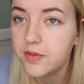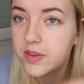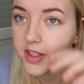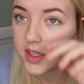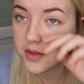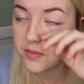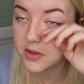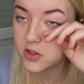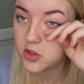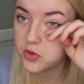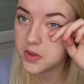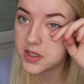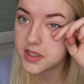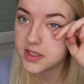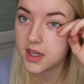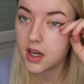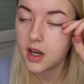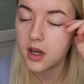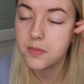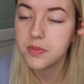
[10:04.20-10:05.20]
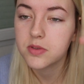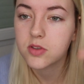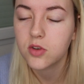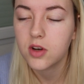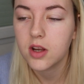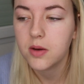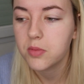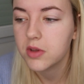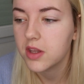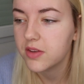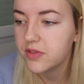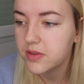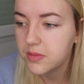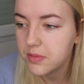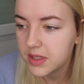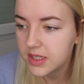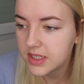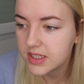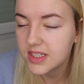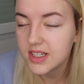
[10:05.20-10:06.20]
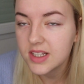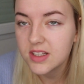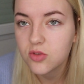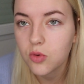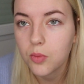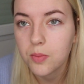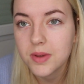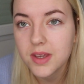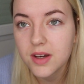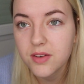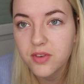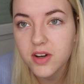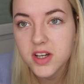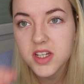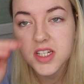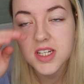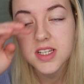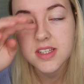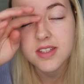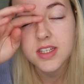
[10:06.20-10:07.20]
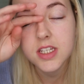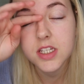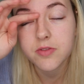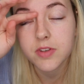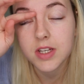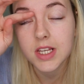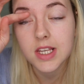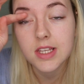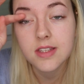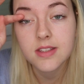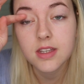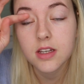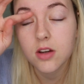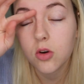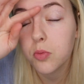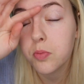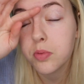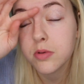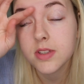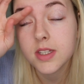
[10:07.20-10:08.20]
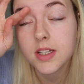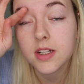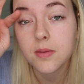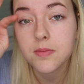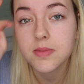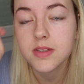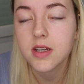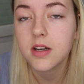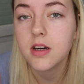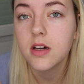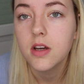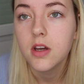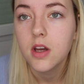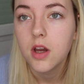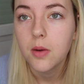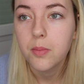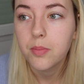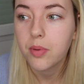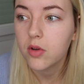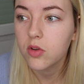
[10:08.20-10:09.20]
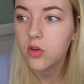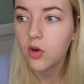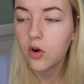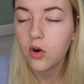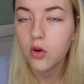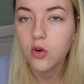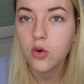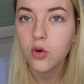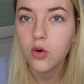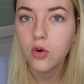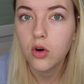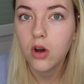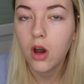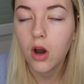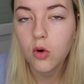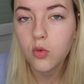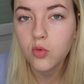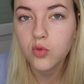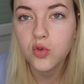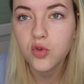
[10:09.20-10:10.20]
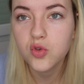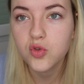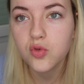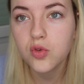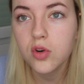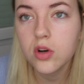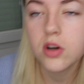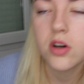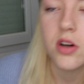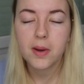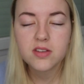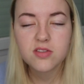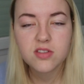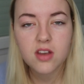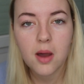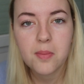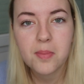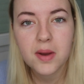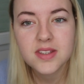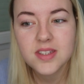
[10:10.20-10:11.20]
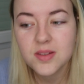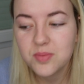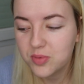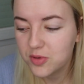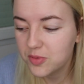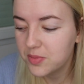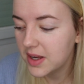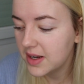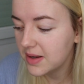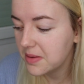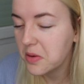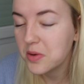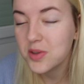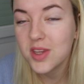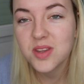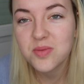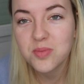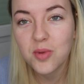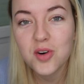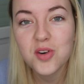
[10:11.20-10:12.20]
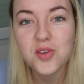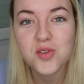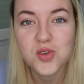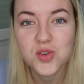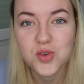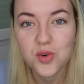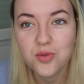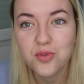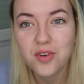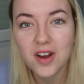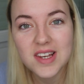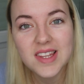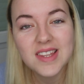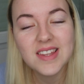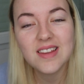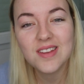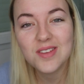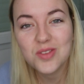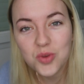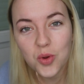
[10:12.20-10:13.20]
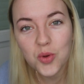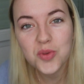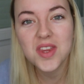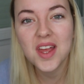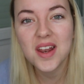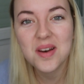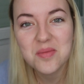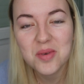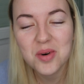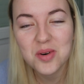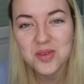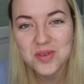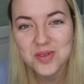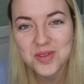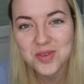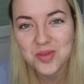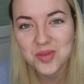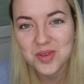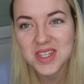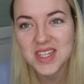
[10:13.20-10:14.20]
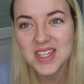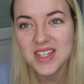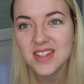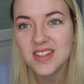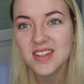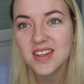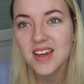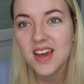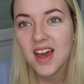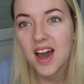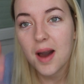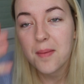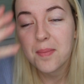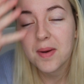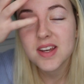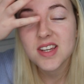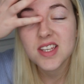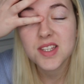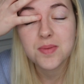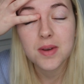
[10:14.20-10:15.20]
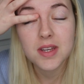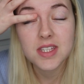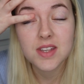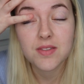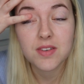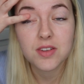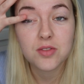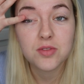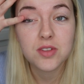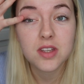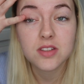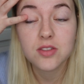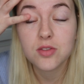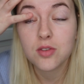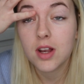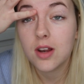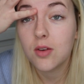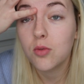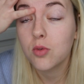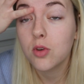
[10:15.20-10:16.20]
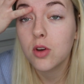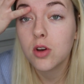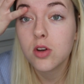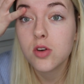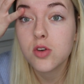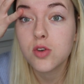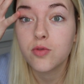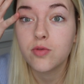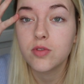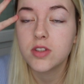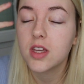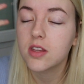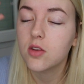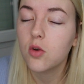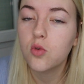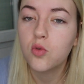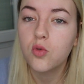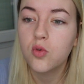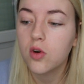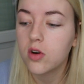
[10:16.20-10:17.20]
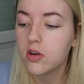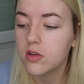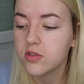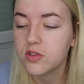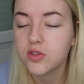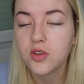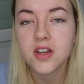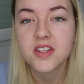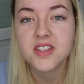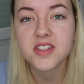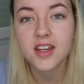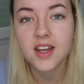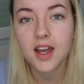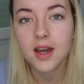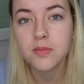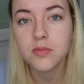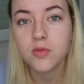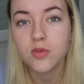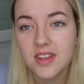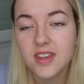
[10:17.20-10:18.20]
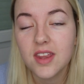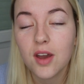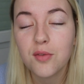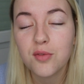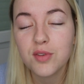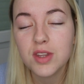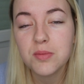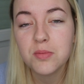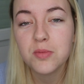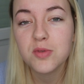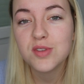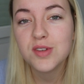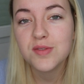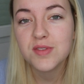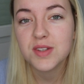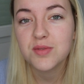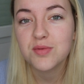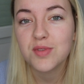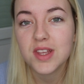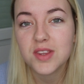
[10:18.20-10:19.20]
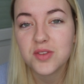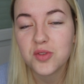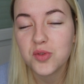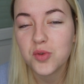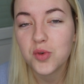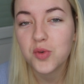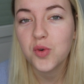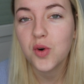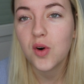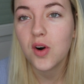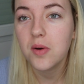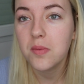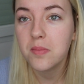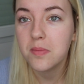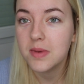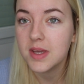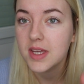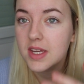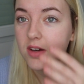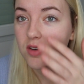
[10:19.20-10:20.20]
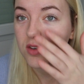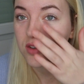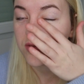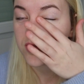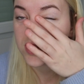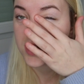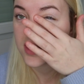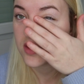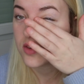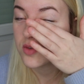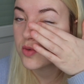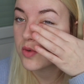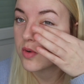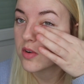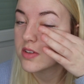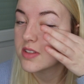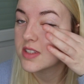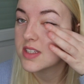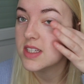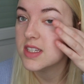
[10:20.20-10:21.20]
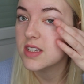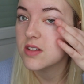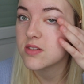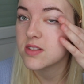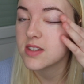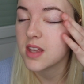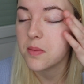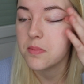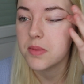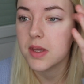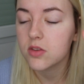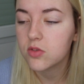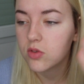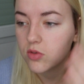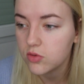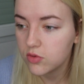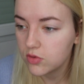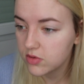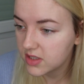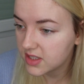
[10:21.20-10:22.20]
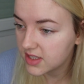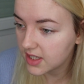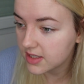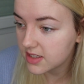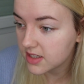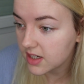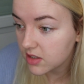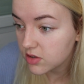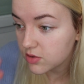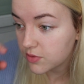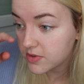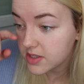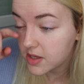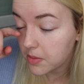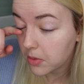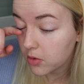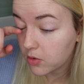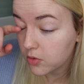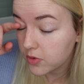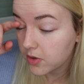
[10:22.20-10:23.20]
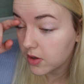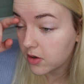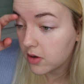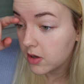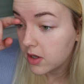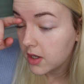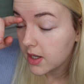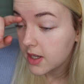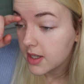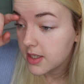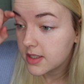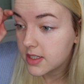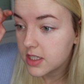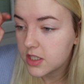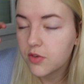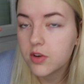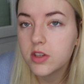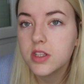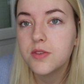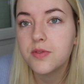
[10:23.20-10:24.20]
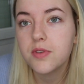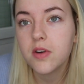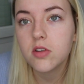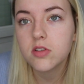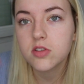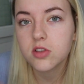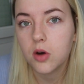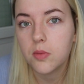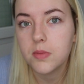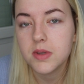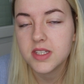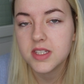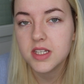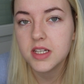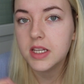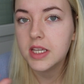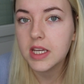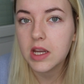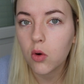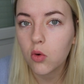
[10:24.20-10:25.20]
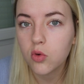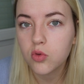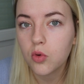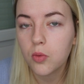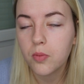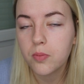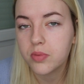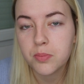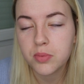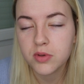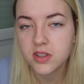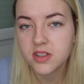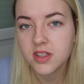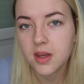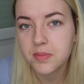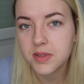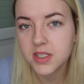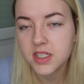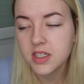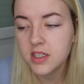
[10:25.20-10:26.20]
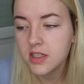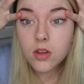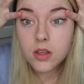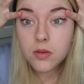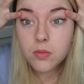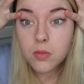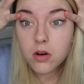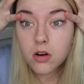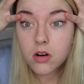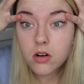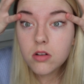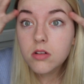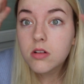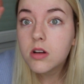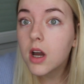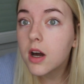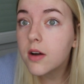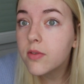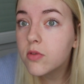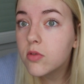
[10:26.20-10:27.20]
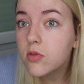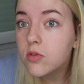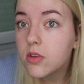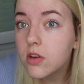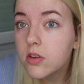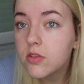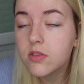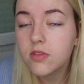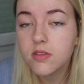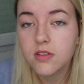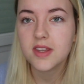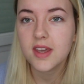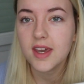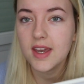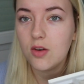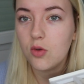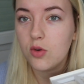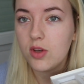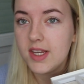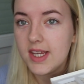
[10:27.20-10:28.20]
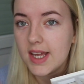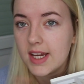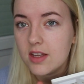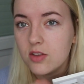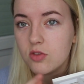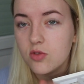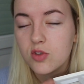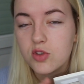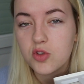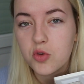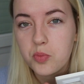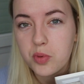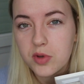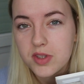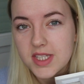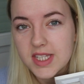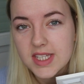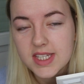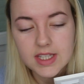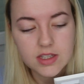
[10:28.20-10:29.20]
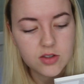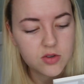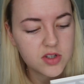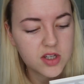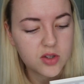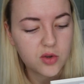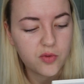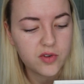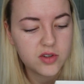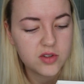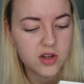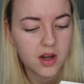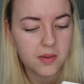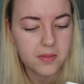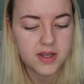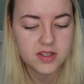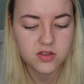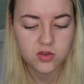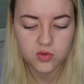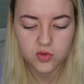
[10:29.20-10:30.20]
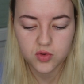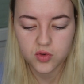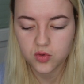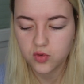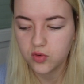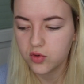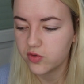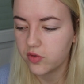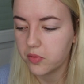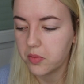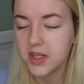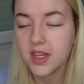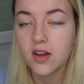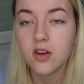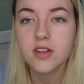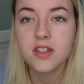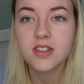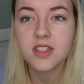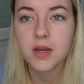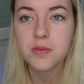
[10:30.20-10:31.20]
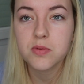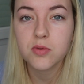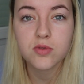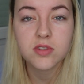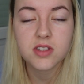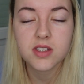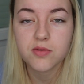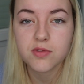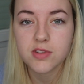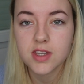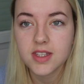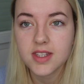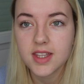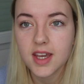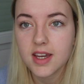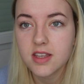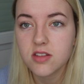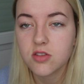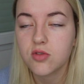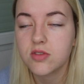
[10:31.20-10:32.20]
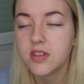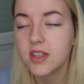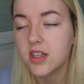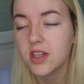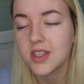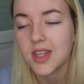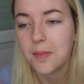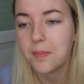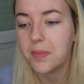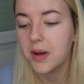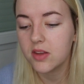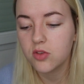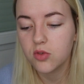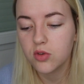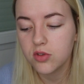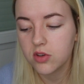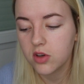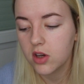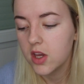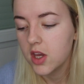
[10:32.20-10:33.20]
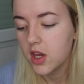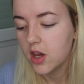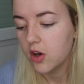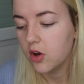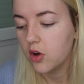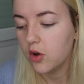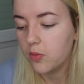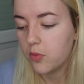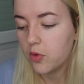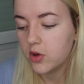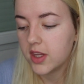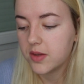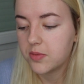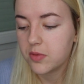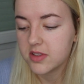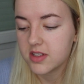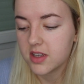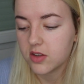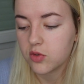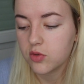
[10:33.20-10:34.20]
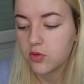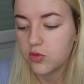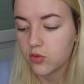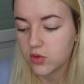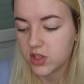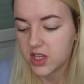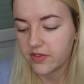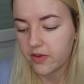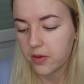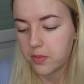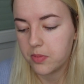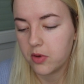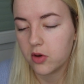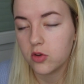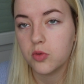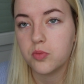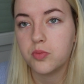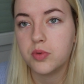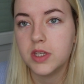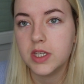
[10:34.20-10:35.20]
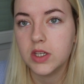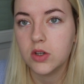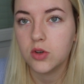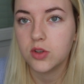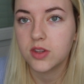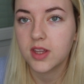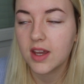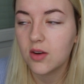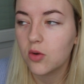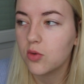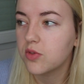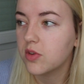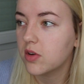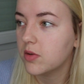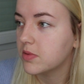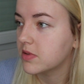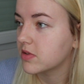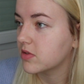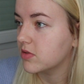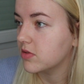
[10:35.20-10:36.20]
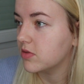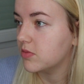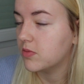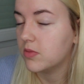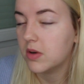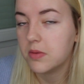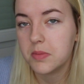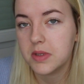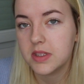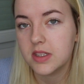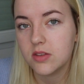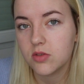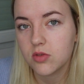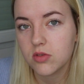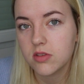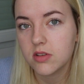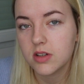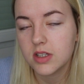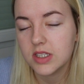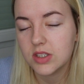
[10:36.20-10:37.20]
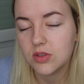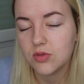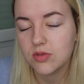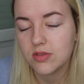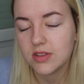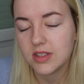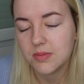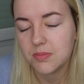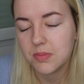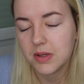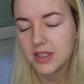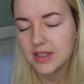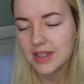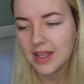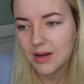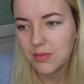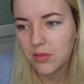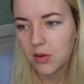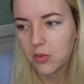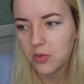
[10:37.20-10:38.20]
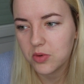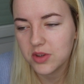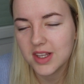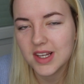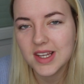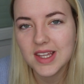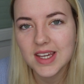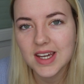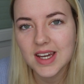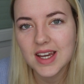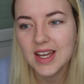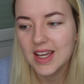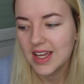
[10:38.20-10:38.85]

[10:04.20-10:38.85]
éviter de mettre du mascara parce que là, à mon avis, mes cils sont bien fragilisés. Je vais les laisser reposer comme ça pendant euh, un ou deux jours. Après, ce sera reparti de plus belle et honnêtement, je valide totalement ce kit. Après, j'espère que ça va tenir sur la longueur. Je vous tiendrai au courant euh, sur Instagram. D'ailleurs, venez me suivre si vous voulez tenir au courant, mais euh, je vous tiendrai au courant si ça a bien tenu, si ça tient suffisamment longtemps, si je vois une différence quand mes cils ils retombent petit à petit. Honnêtement, grave contente. Je mettrai le lien de ce petit kit que j'ai trouvé sur Amazon. Du coup, je vous mettrai en description si ça vous intéresse je sais qu'il y en a plein d'autres. Euh, moi honnêtement c'est un truc dont j'avais peur depuis euh, très longtemps parce que moi mettre des trucs dans les yeux c'est pas tellement mon délire.